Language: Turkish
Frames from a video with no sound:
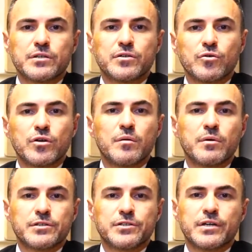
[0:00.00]
sauna gibi
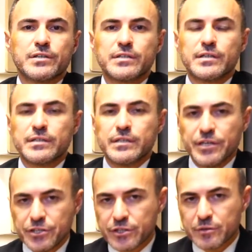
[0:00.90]
alışkanlıklarını
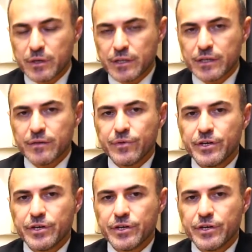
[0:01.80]
değiştirmeleri,